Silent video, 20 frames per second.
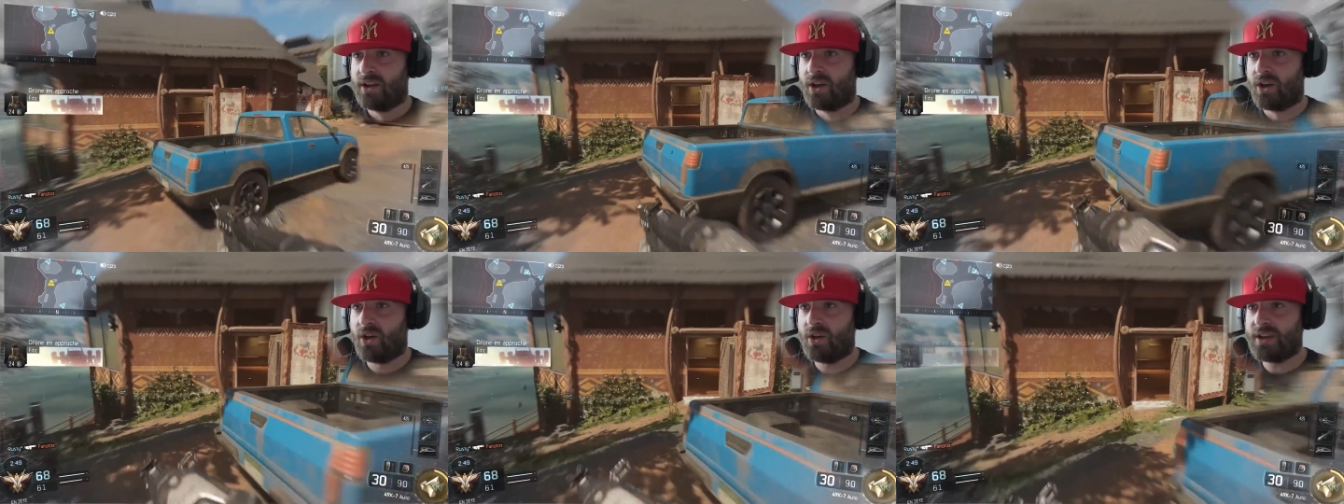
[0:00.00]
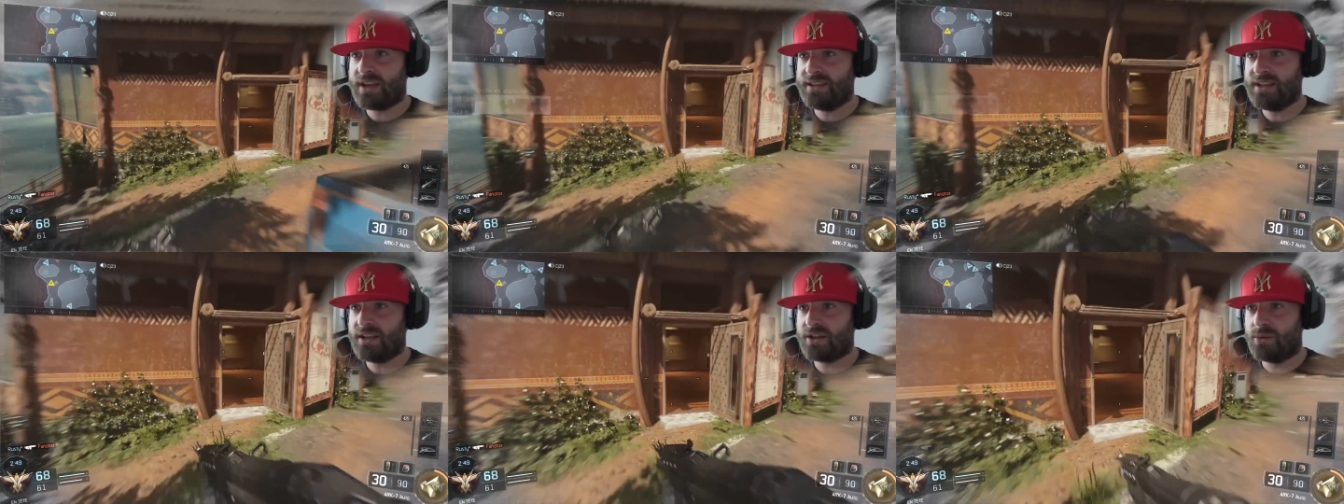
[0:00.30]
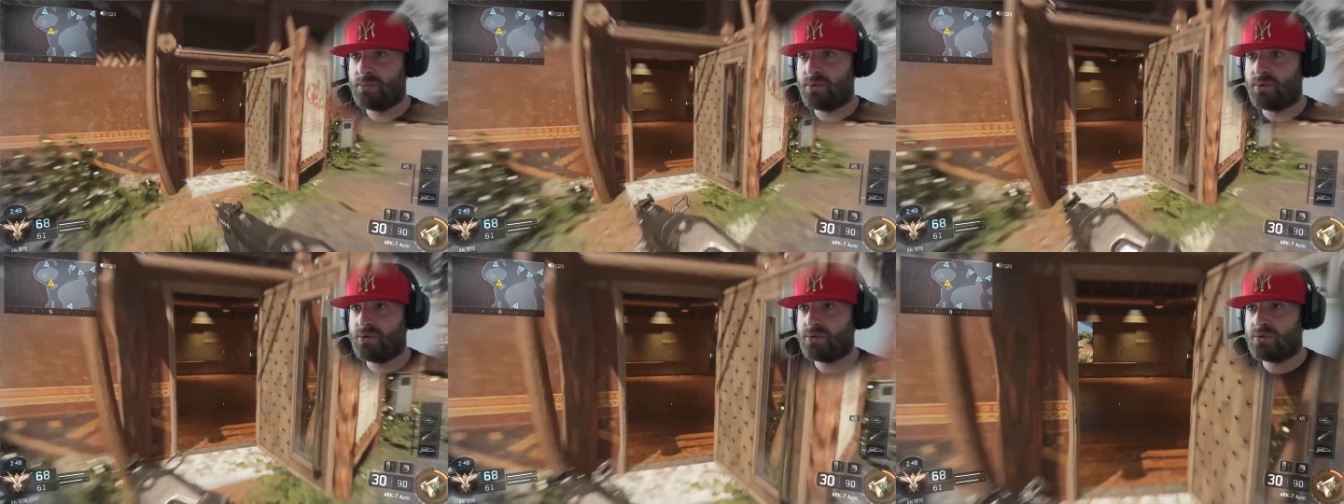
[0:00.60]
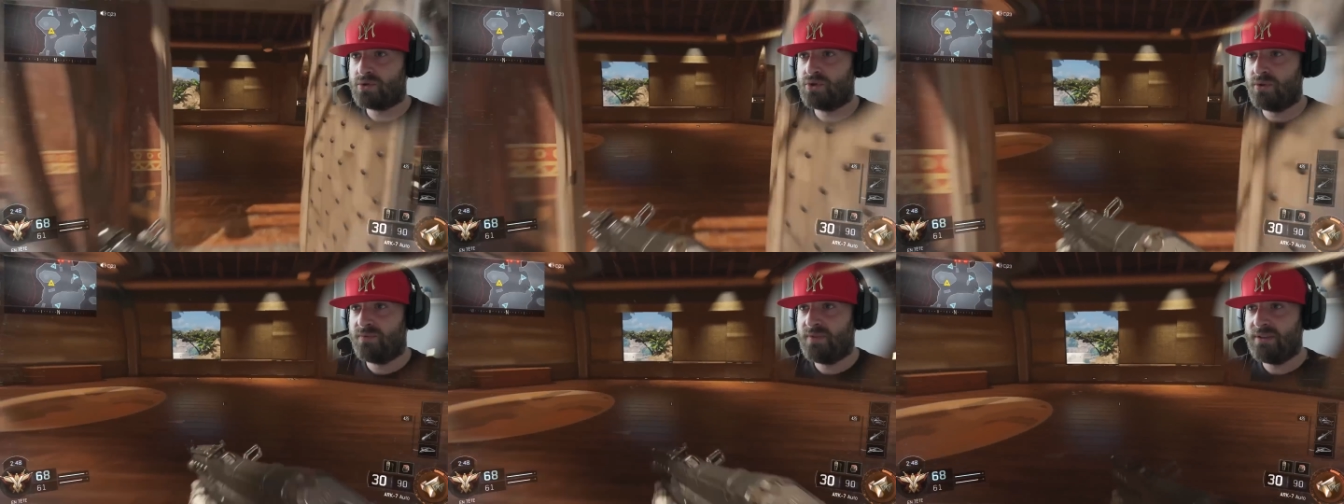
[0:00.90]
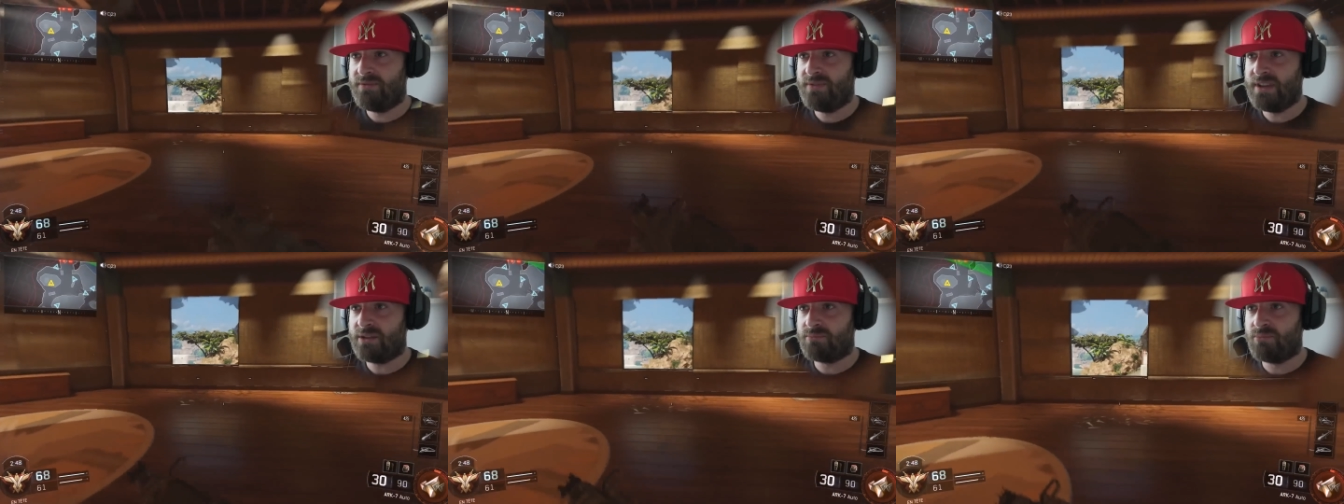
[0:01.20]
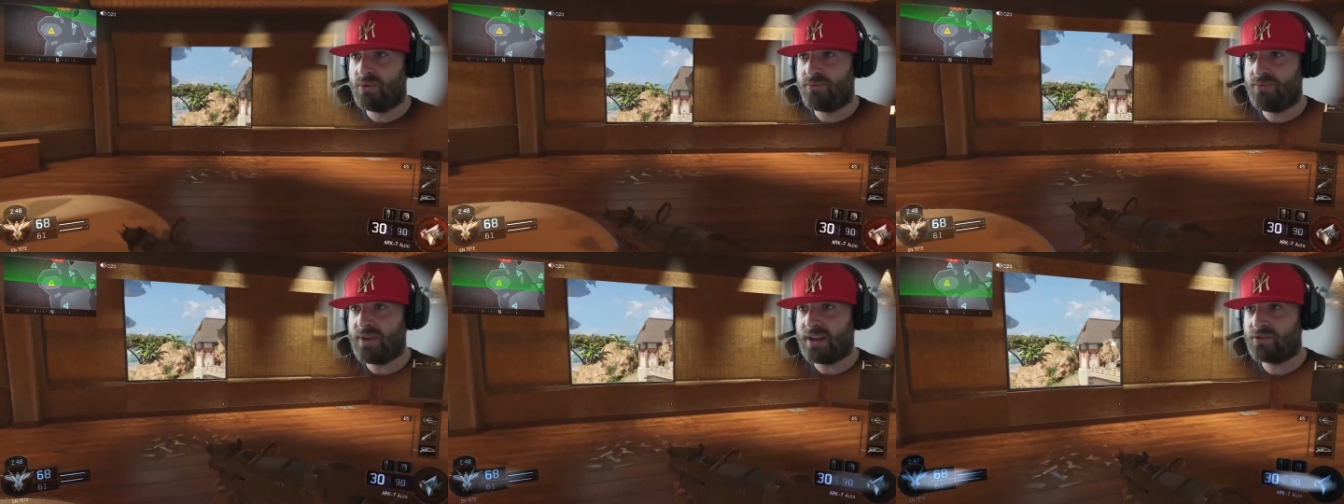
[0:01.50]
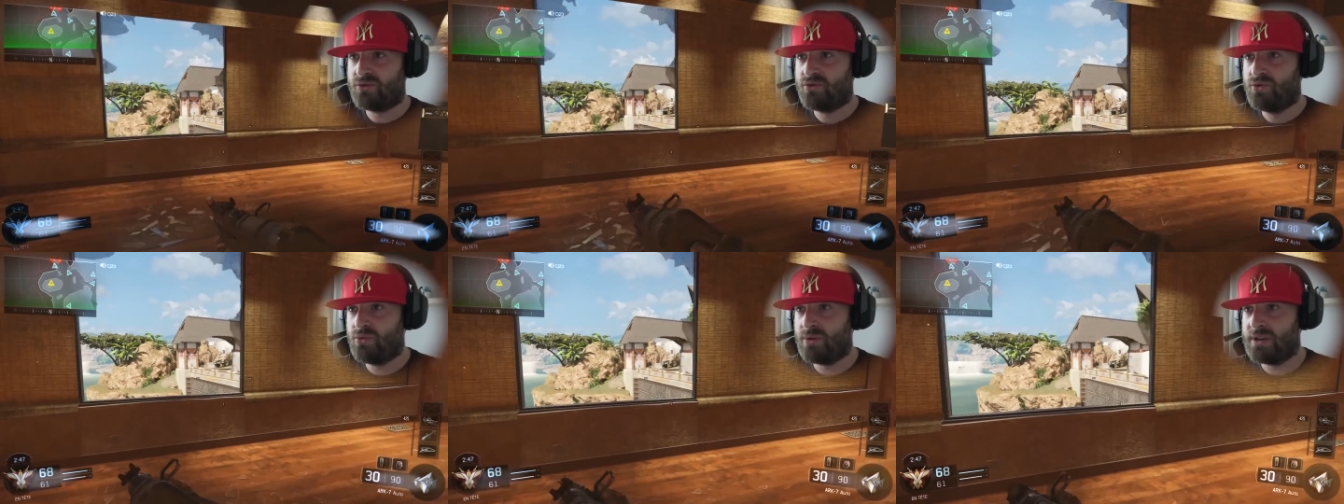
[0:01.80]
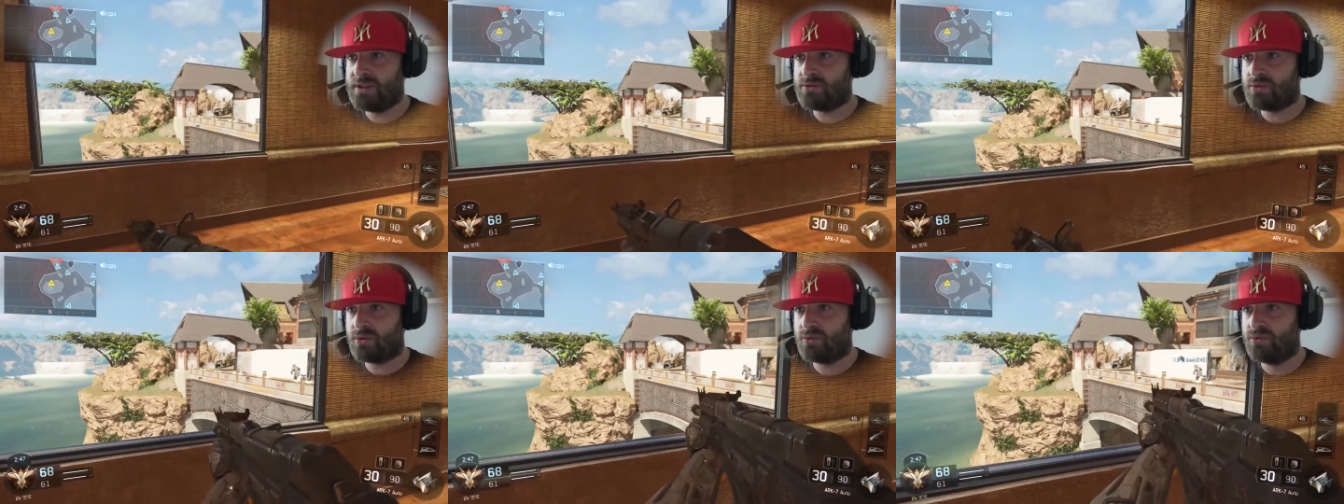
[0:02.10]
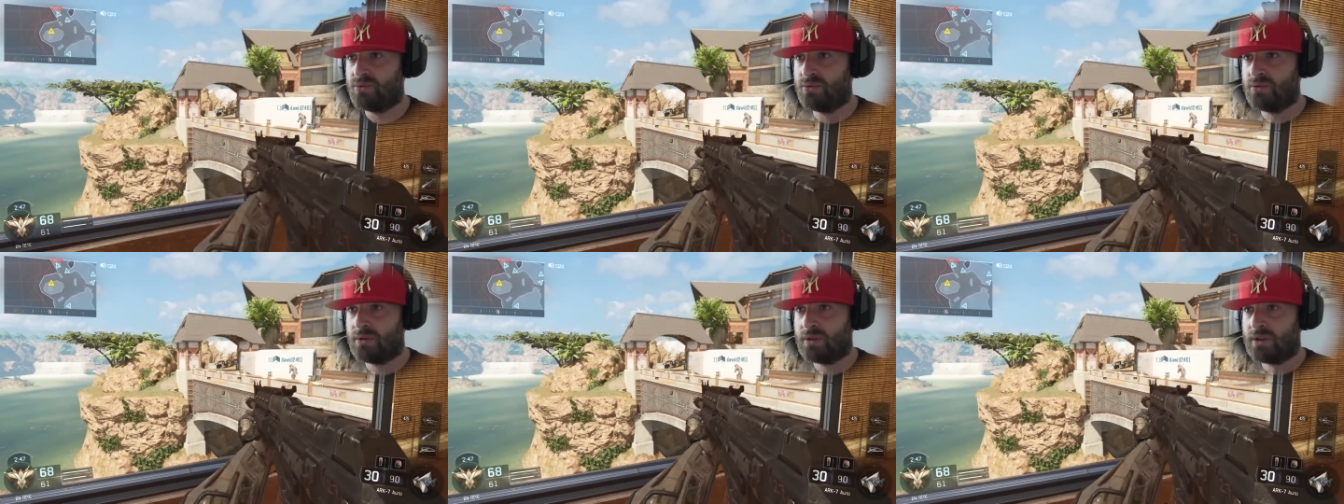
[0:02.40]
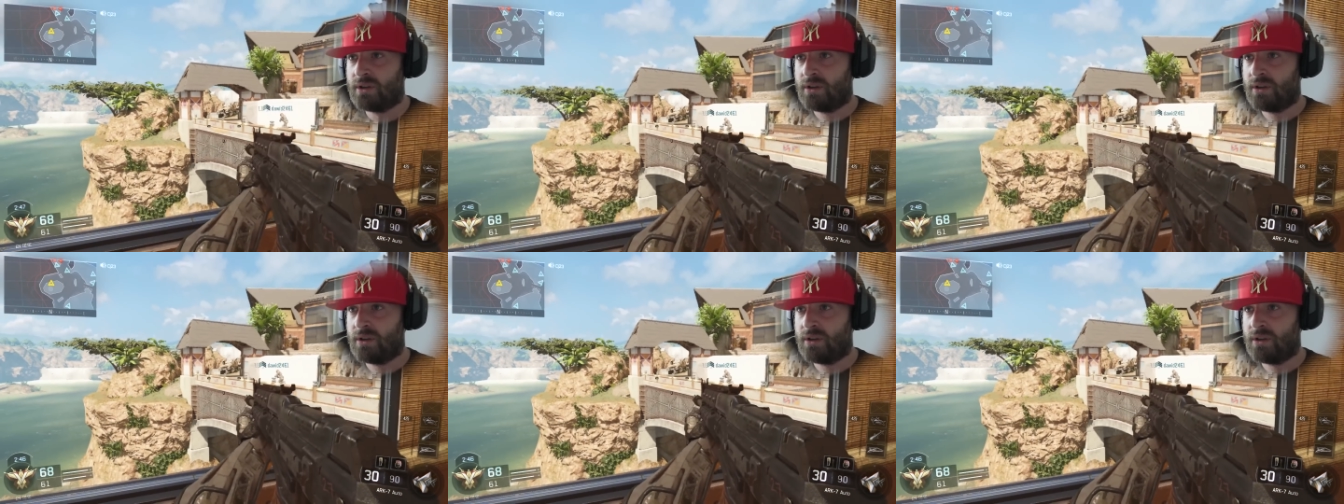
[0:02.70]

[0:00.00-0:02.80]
Regardez comment je vais vite me faire tuer surtout.